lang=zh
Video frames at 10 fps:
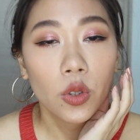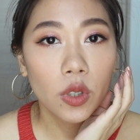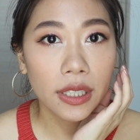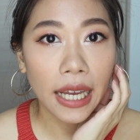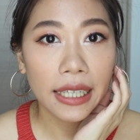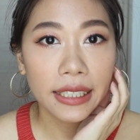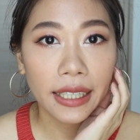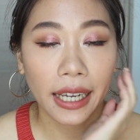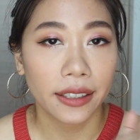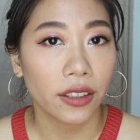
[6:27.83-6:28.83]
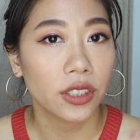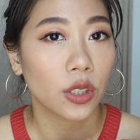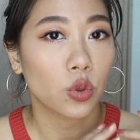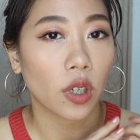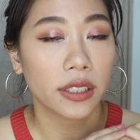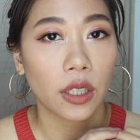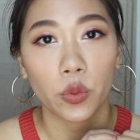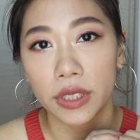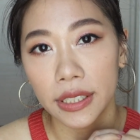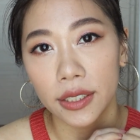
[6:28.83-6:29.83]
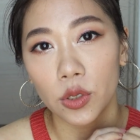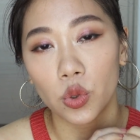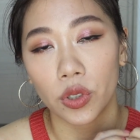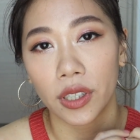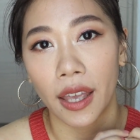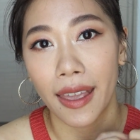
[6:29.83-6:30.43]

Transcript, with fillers: 所以大家现在看到这个妆效，我自己是觉得